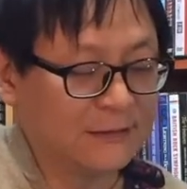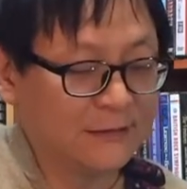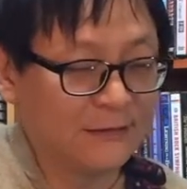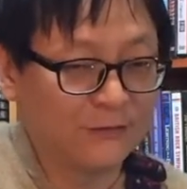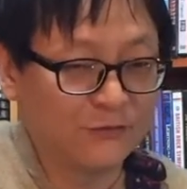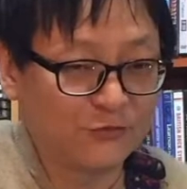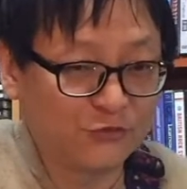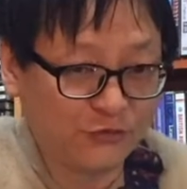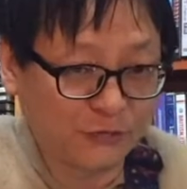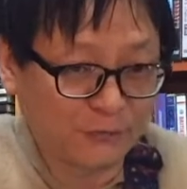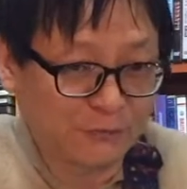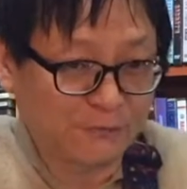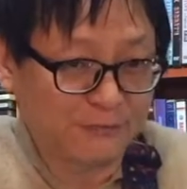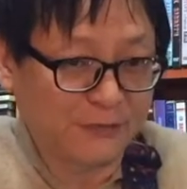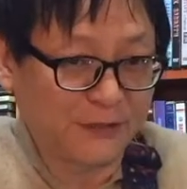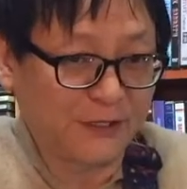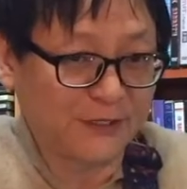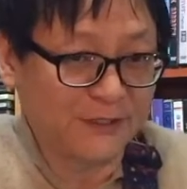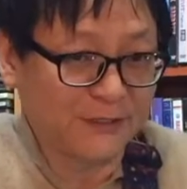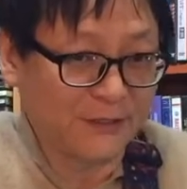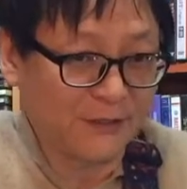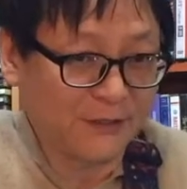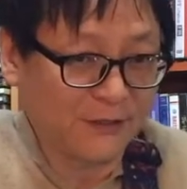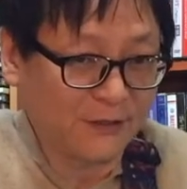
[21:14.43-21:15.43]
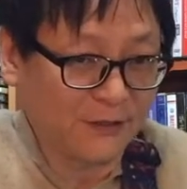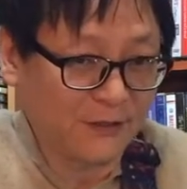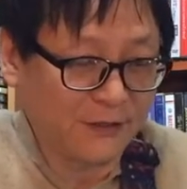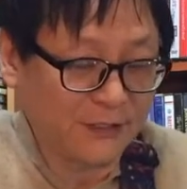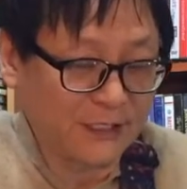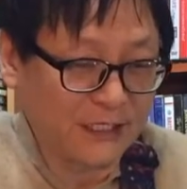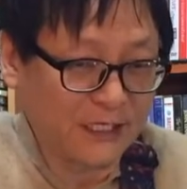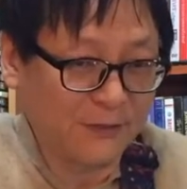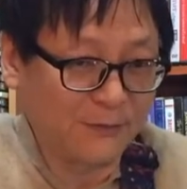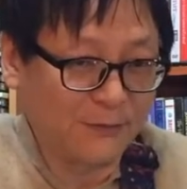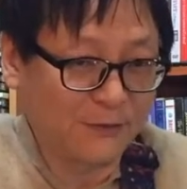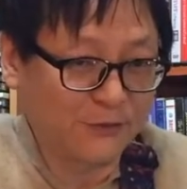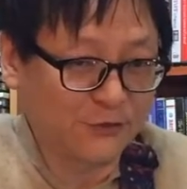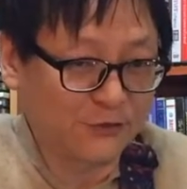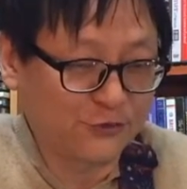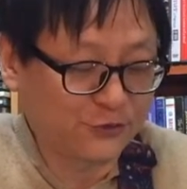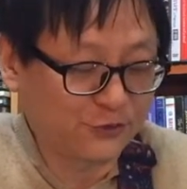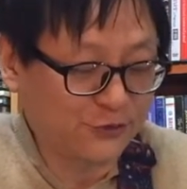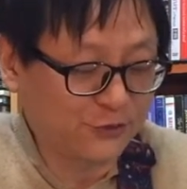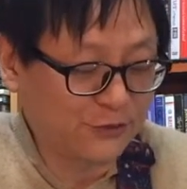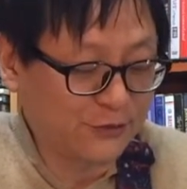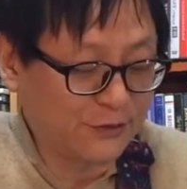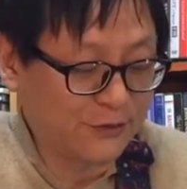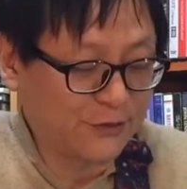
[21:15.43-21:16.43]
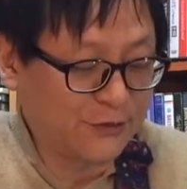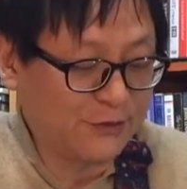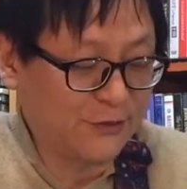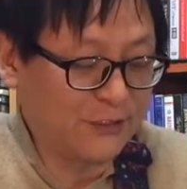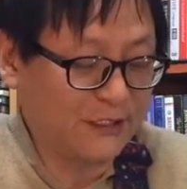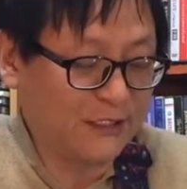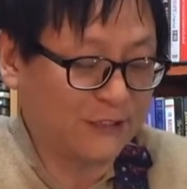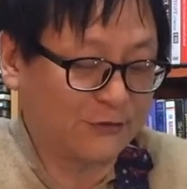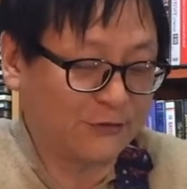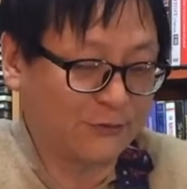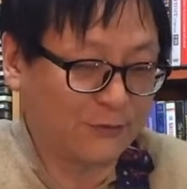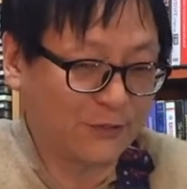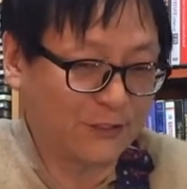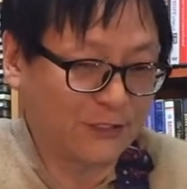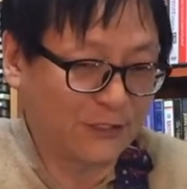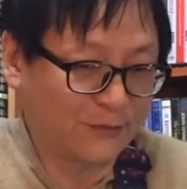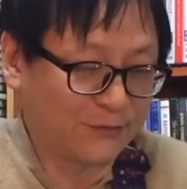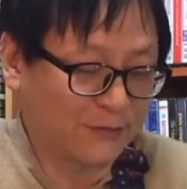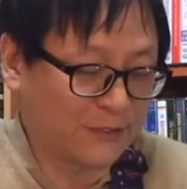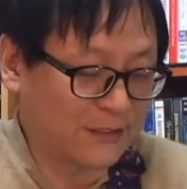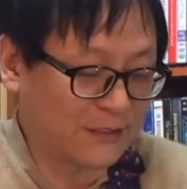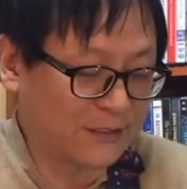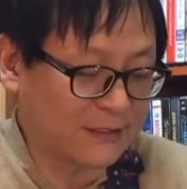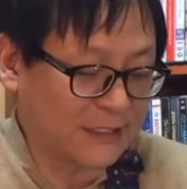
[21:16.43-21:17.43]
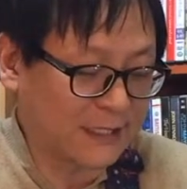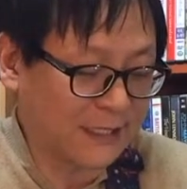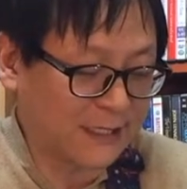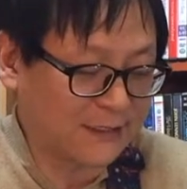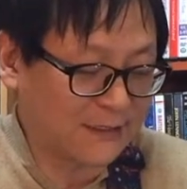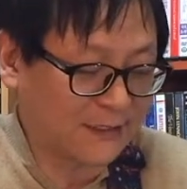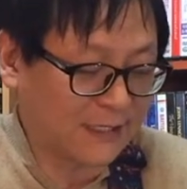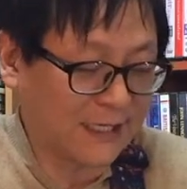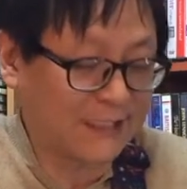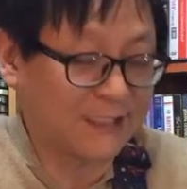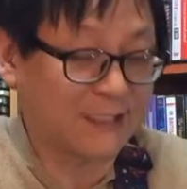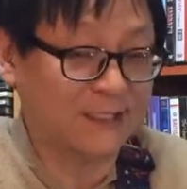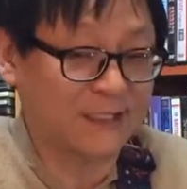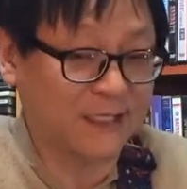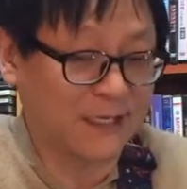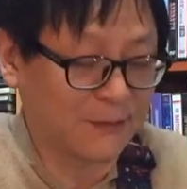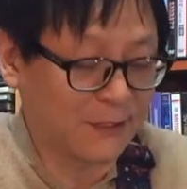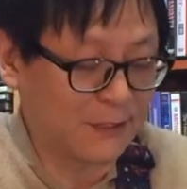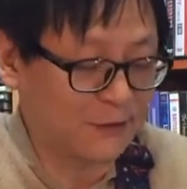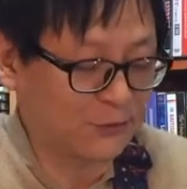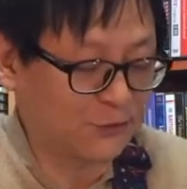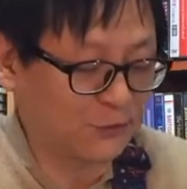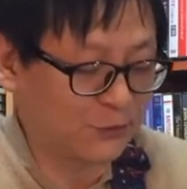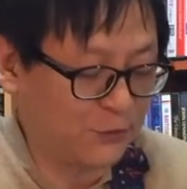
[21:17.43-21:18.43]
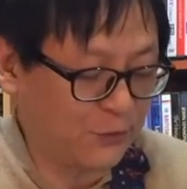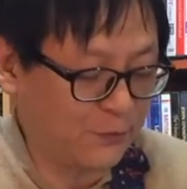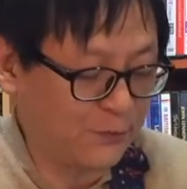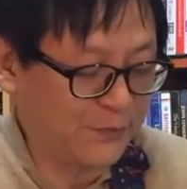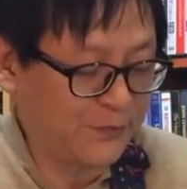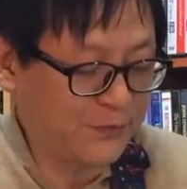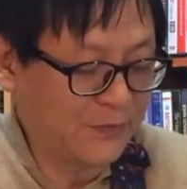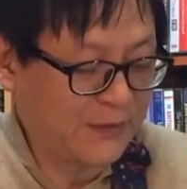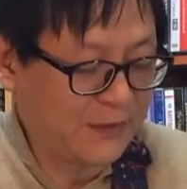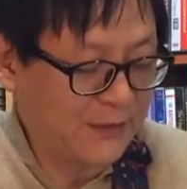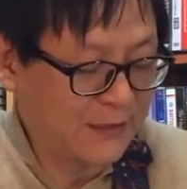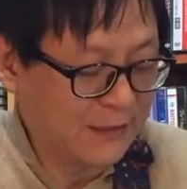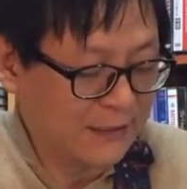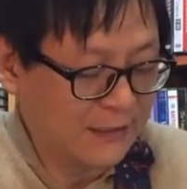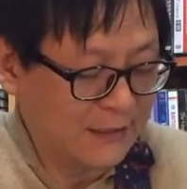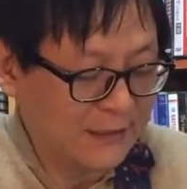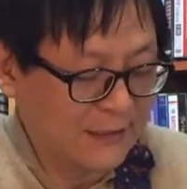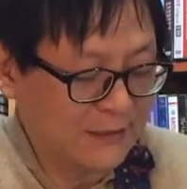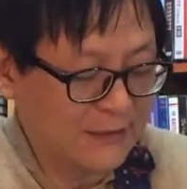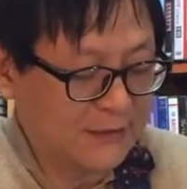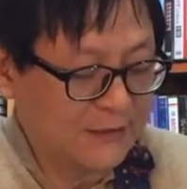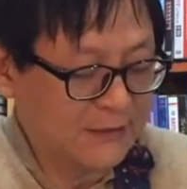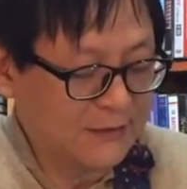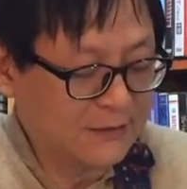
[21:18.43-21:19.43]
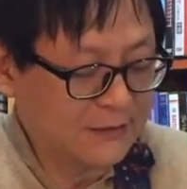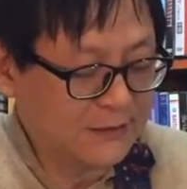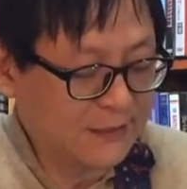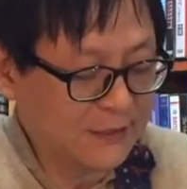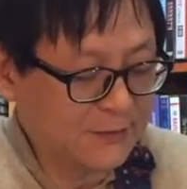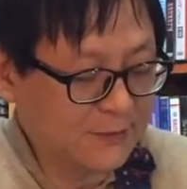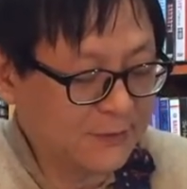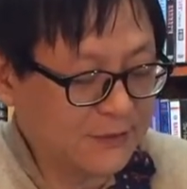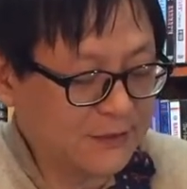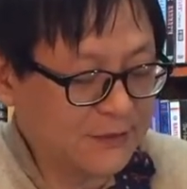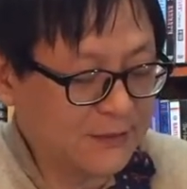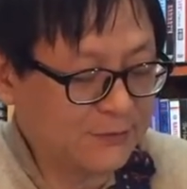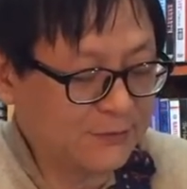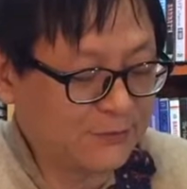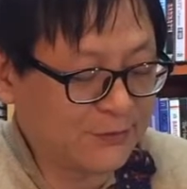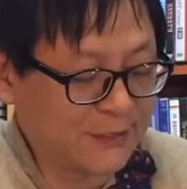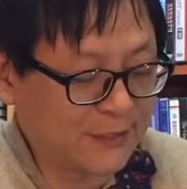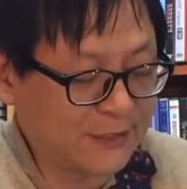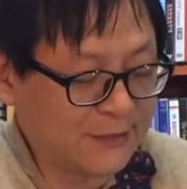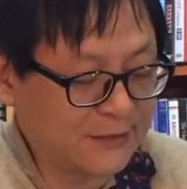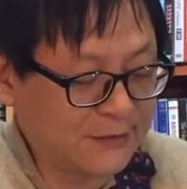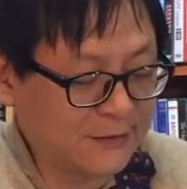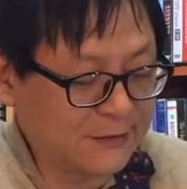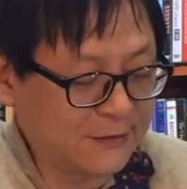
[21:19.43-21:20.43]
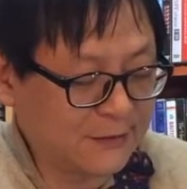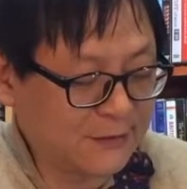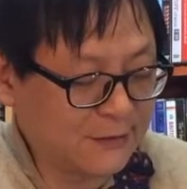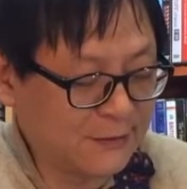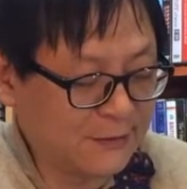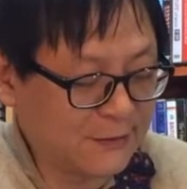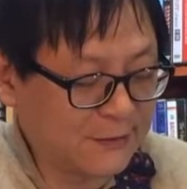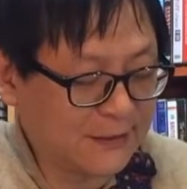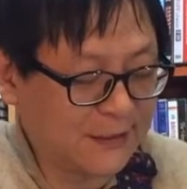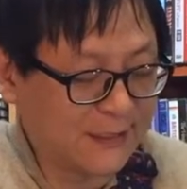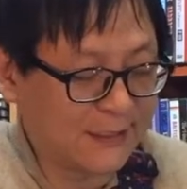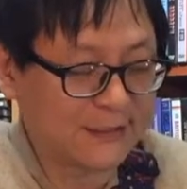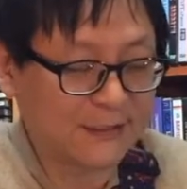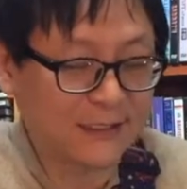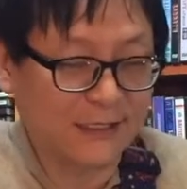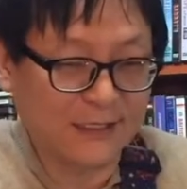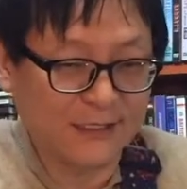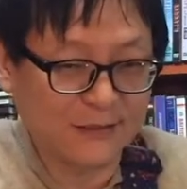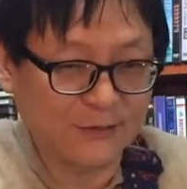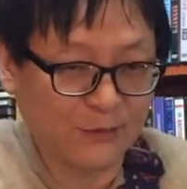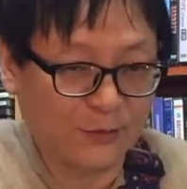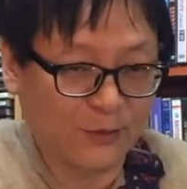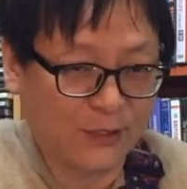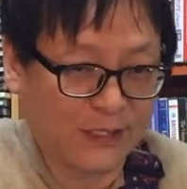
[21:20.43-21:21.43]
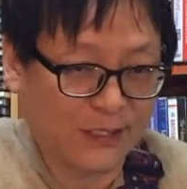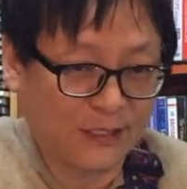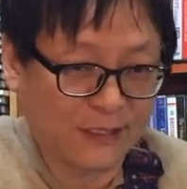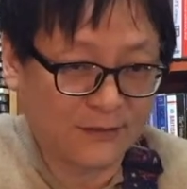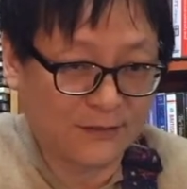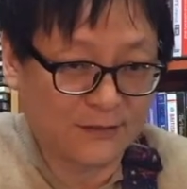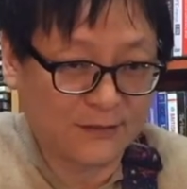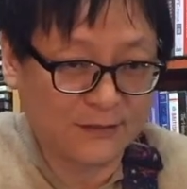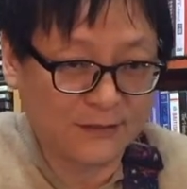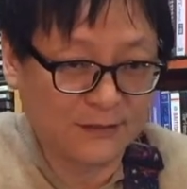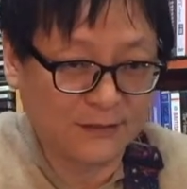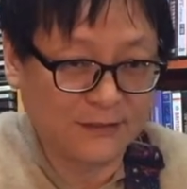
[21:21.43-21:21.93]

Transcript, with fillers: 눕혀서 1번 줄두 번째 프렛을 자, 같이 잡아주고 세 번째 프렛은 네, 예, 새끼손가락을